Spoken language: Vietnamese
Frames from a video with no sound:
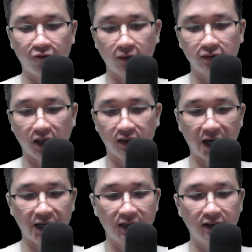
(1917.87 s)
phong thần
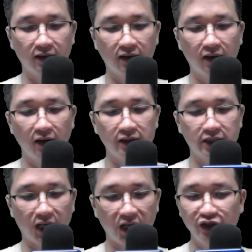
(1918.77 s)
đài,
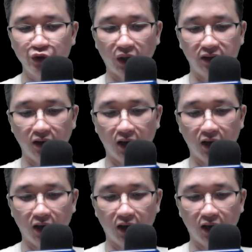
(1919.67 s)
nhận lấy truyền thừa